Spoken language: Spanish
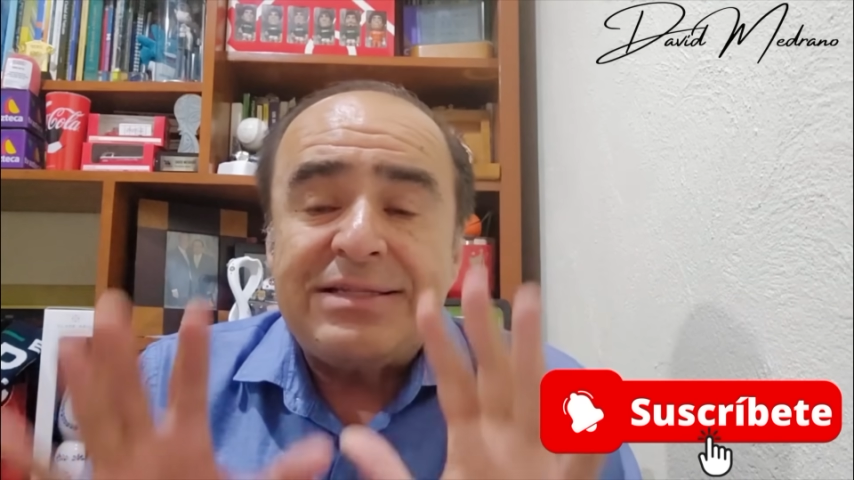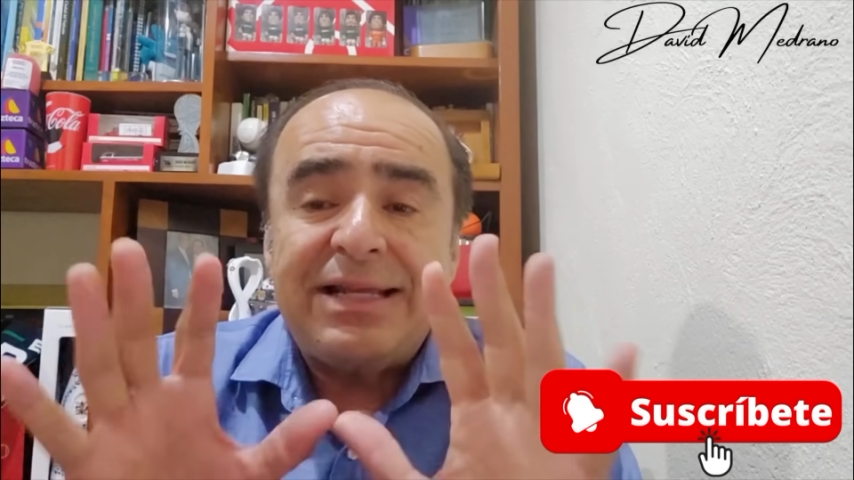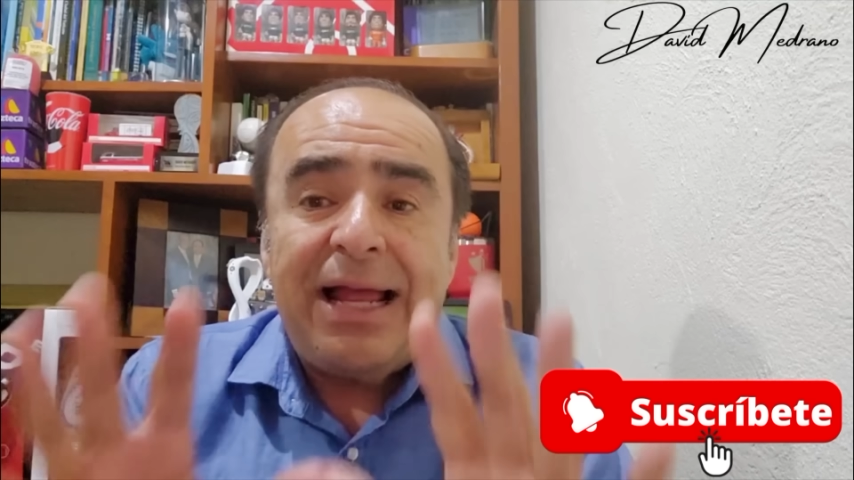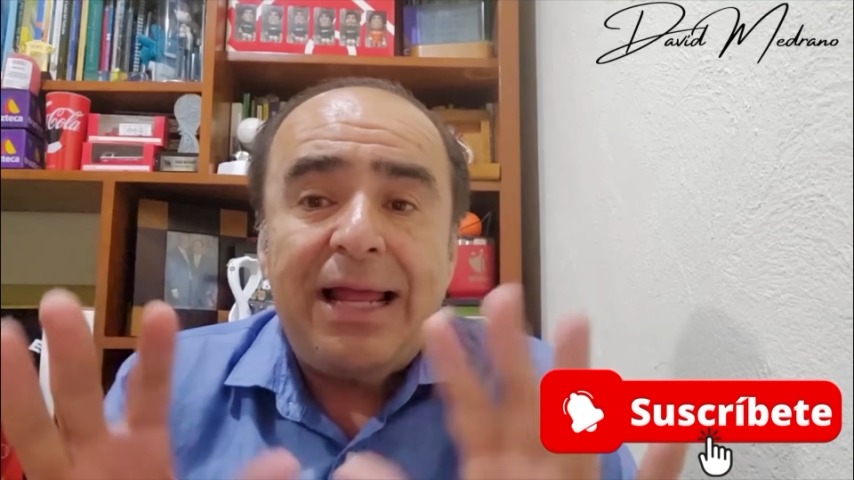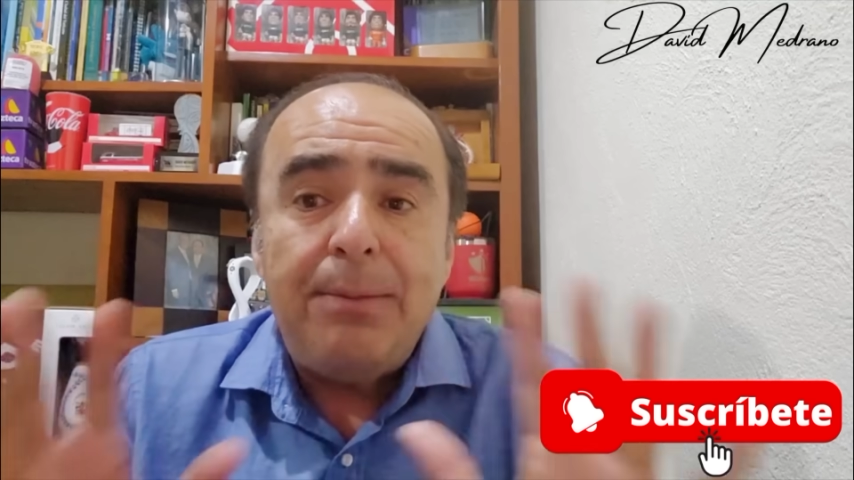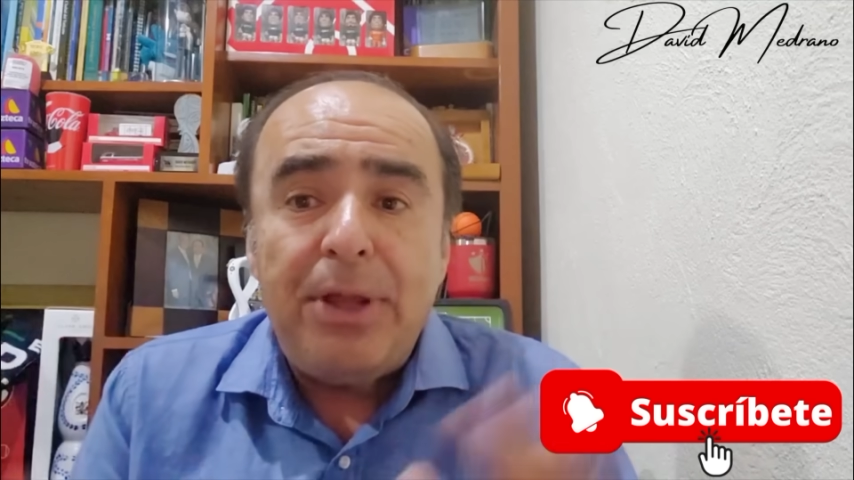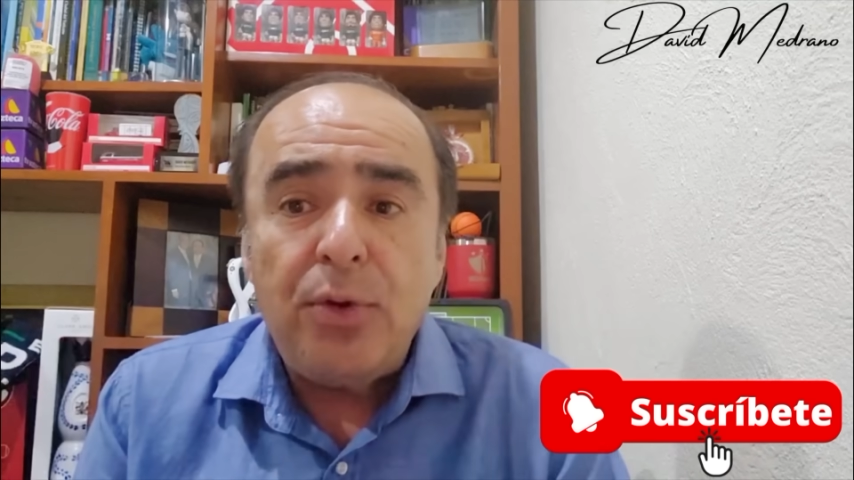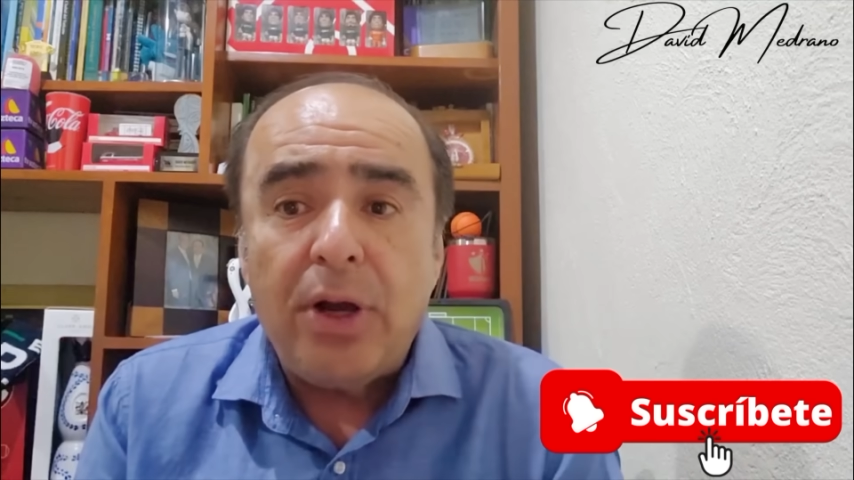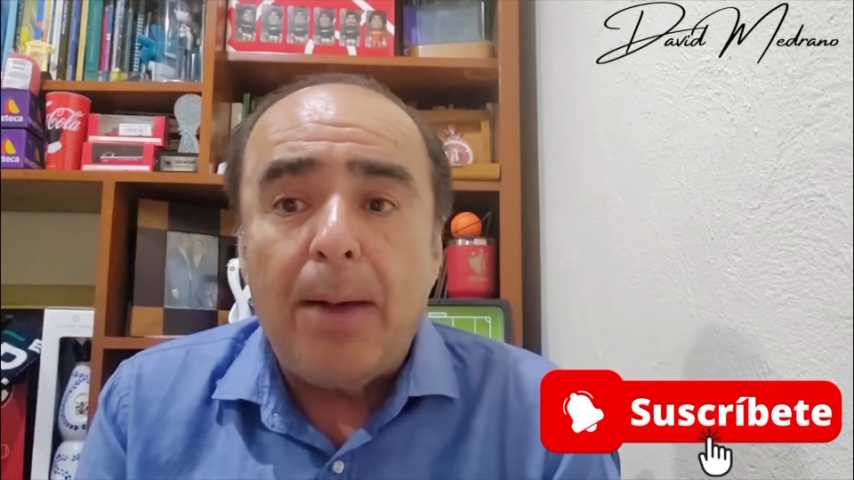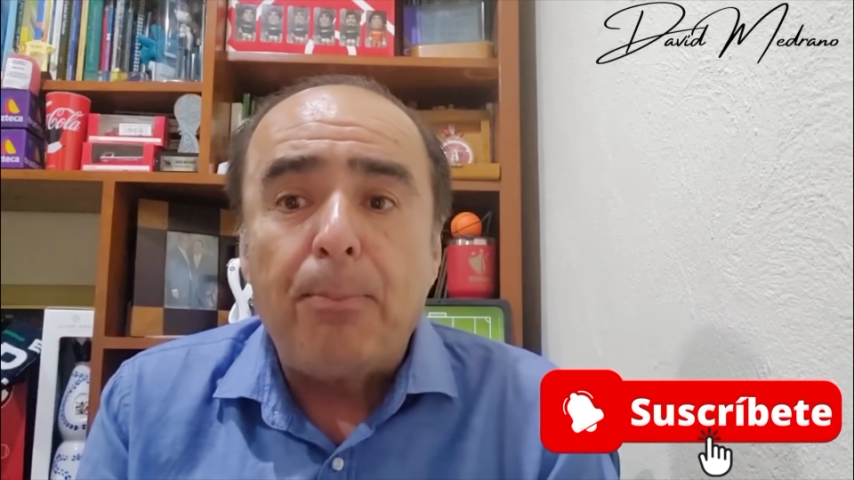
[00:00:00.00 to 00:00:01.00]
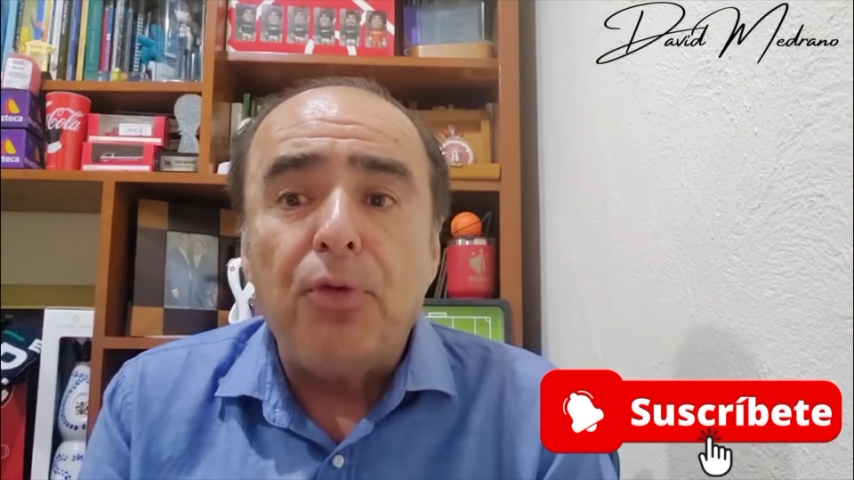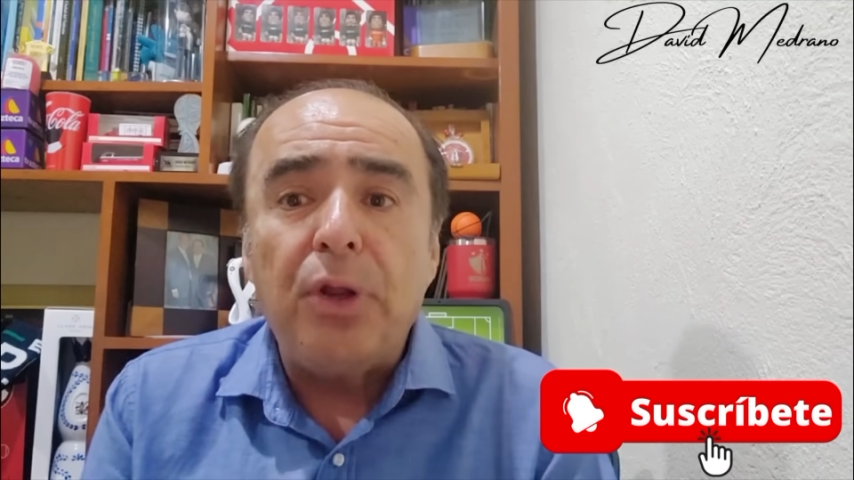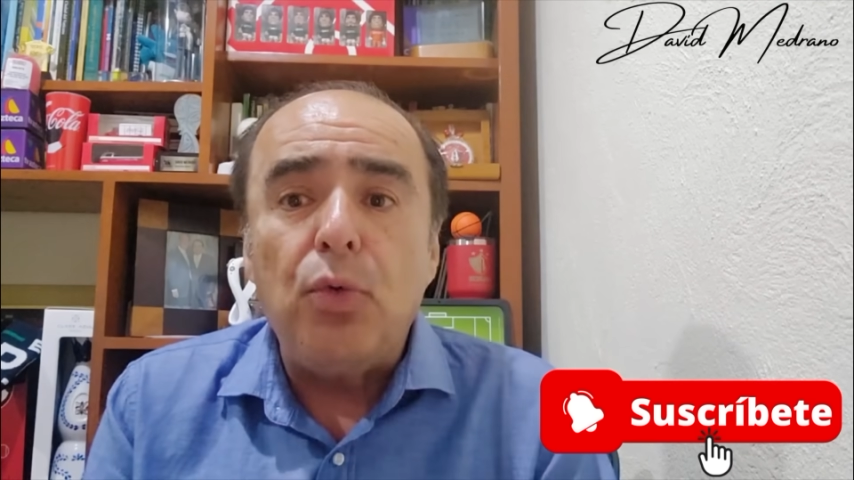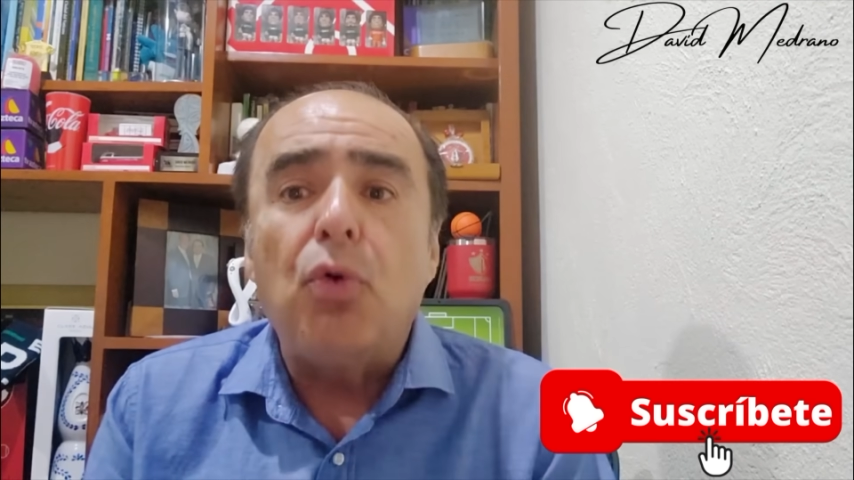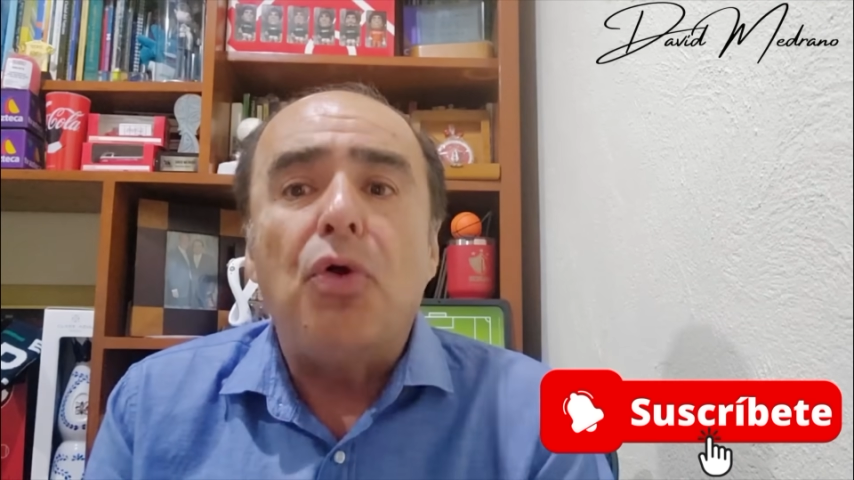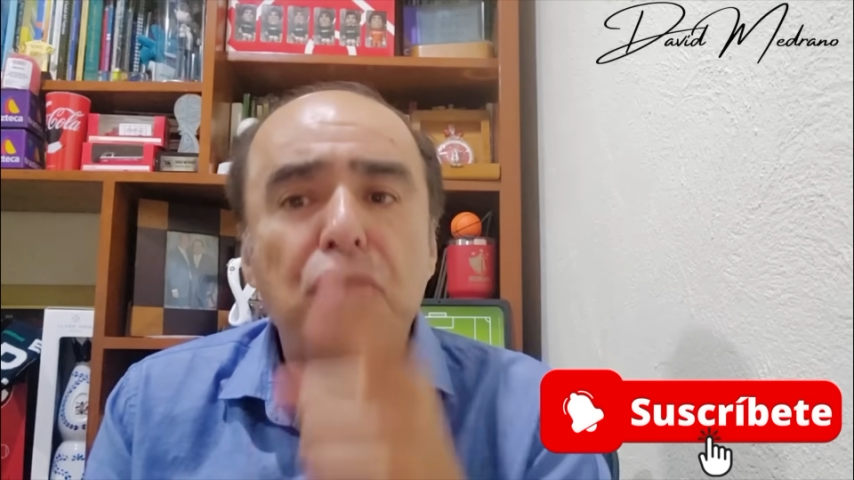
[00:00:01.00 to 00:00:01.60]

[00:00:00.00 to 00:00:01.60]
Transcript: ese será el medio campo de lujo.